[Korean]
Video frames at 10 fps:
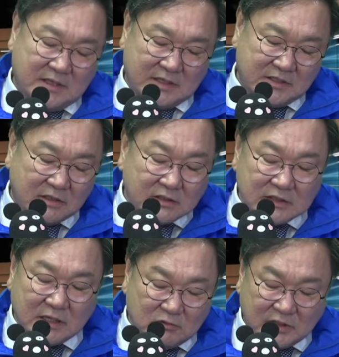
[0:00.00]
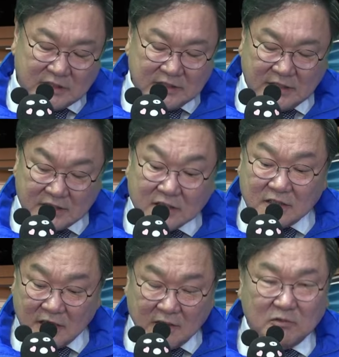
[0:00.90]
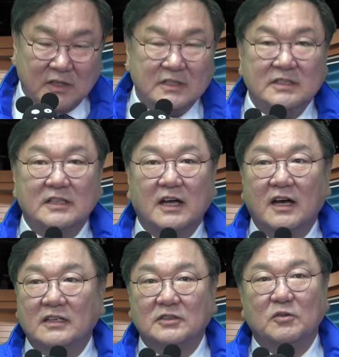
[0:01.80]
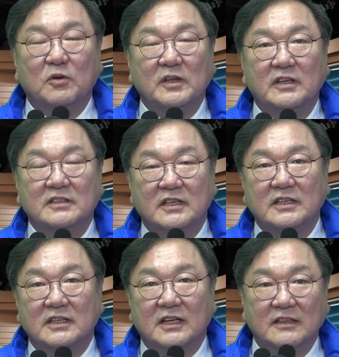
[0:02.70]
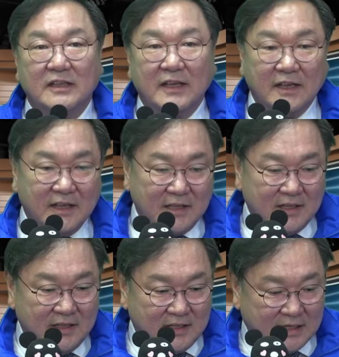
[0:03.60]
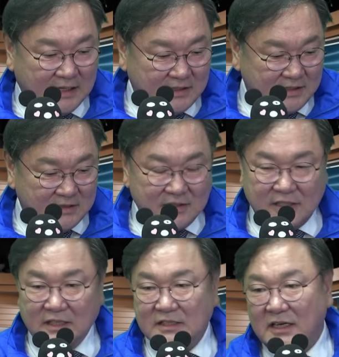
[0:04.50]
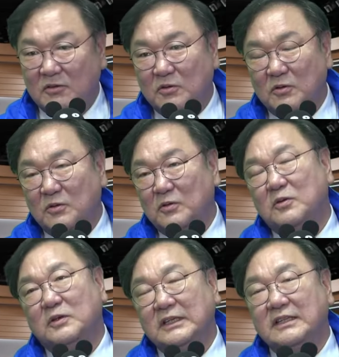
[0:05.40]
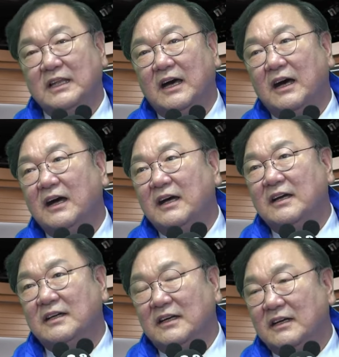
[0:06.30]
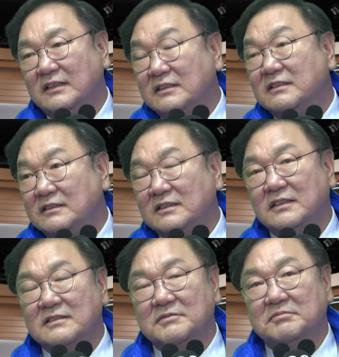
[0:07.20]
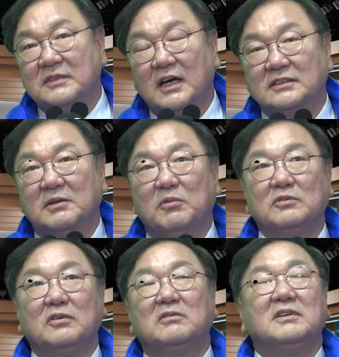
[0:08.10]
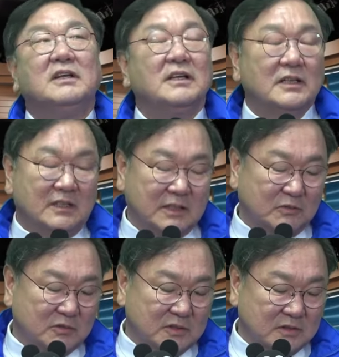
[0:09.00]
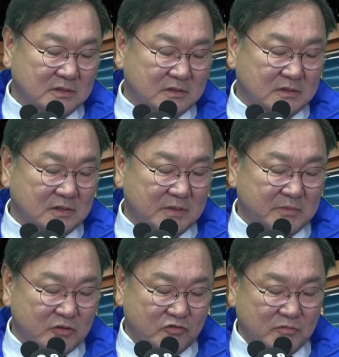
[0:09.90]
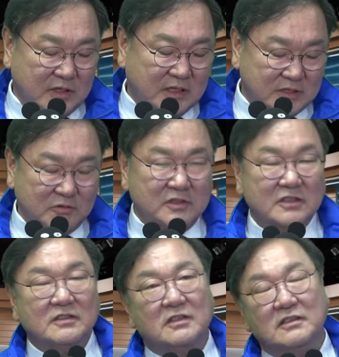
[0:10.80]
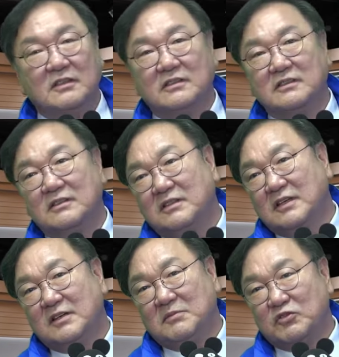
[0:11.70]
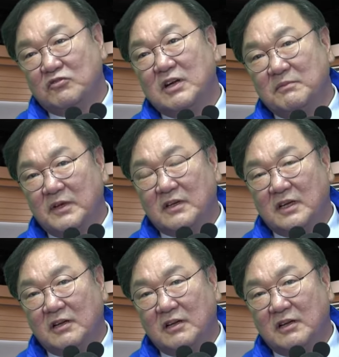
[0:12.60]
정리하고 계신다. 정의하고 계신다. 그리고 오히려 저희들한테 갈 길을 제시하고 있다. 이런 걸 느꼈습니다. 이제 보통 대통령 임기 중반에 치러지는 선거를 중간평가라고